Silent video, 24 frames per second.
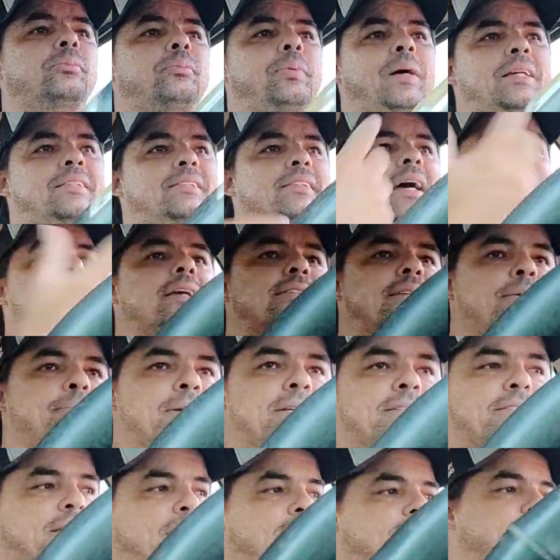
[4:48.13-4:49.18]
passar essa
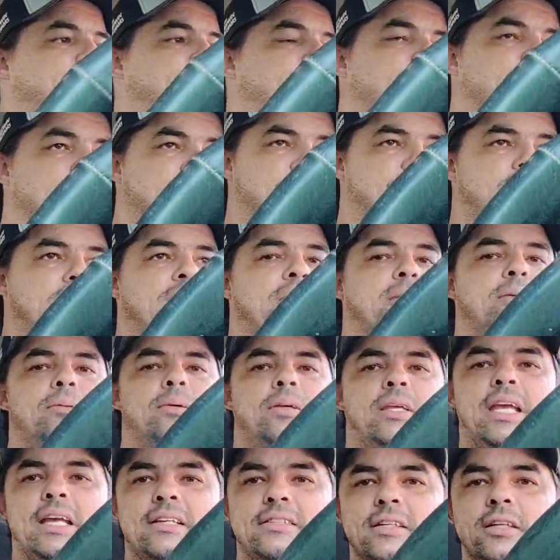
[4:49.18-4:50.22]
mensagem para você que,
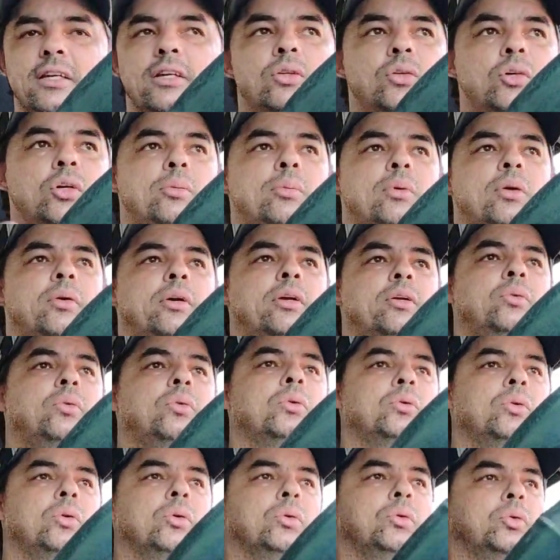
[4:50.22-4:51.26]
que é seguidor meu aí no,
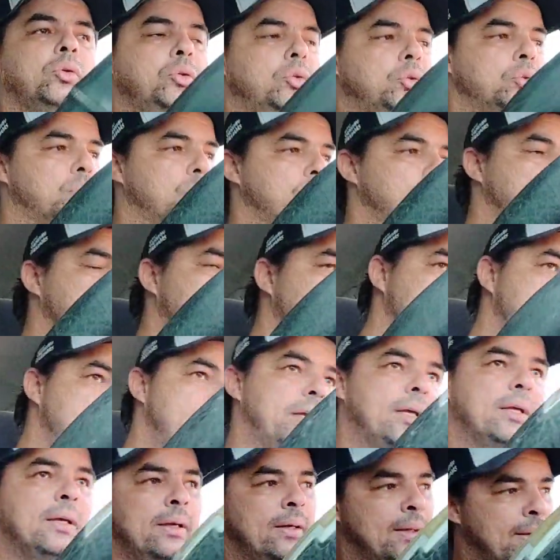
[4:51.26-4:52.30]
no, no YouTube,
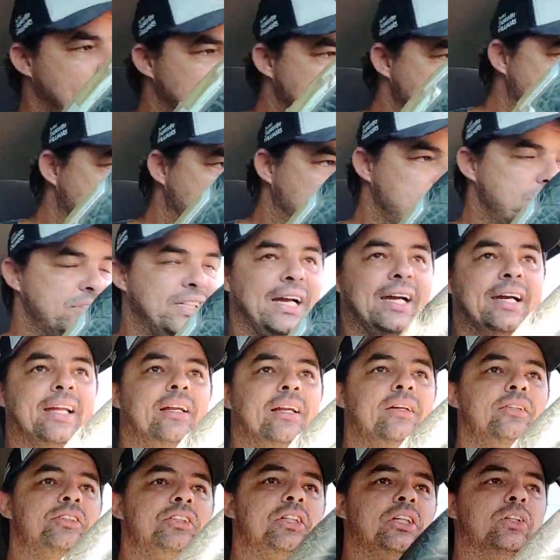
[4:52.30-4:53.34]
no Instagram,
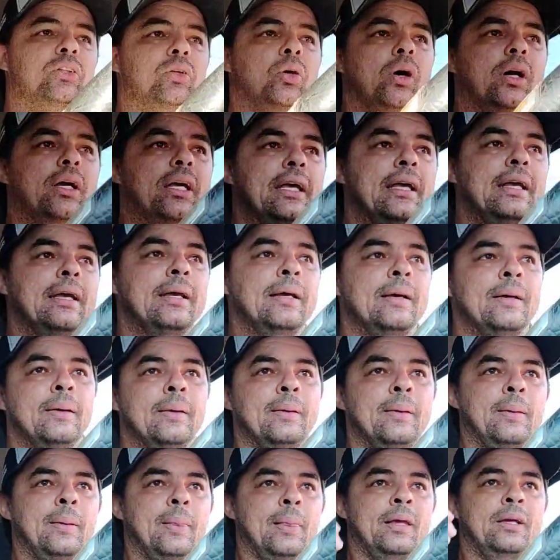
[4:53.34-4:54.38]
no TikTok.
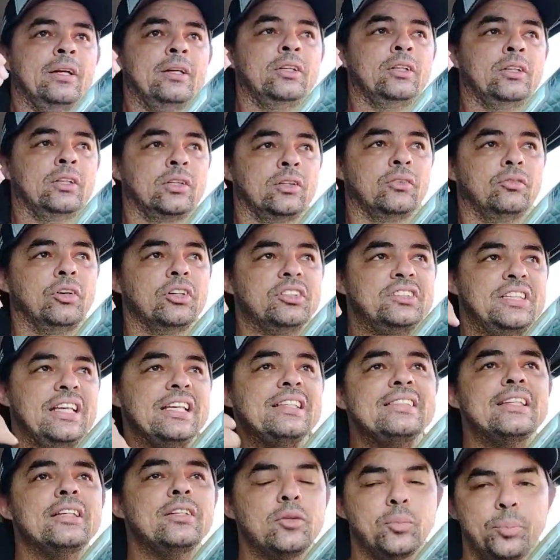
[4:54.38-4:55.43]
Você
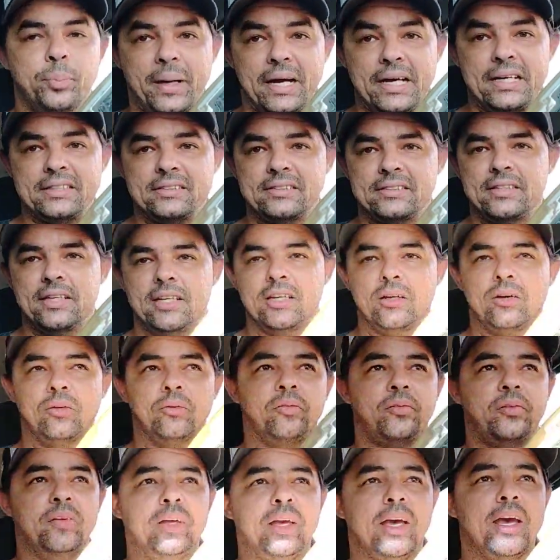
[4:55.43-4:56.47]
sendo parceiro
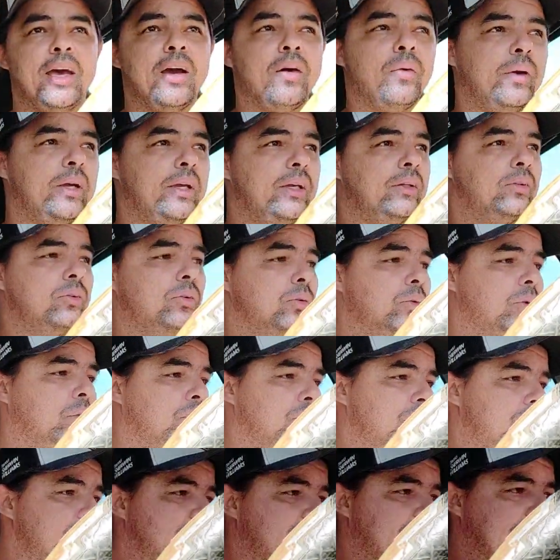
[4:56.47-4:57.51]
fiel aí do
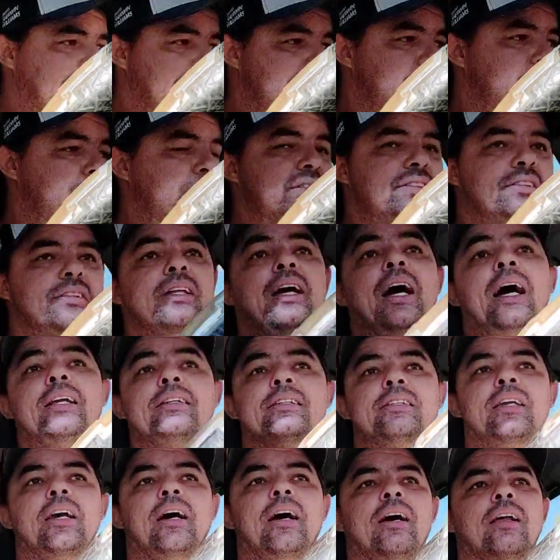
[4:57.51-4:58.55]
lojista da sua
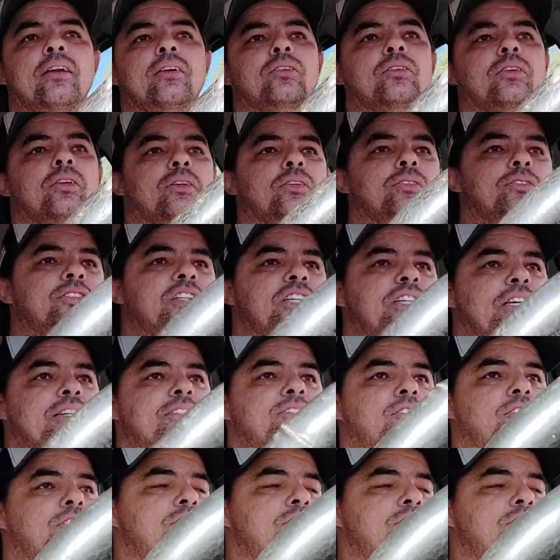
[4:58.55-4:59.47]
cidade, cara, você, você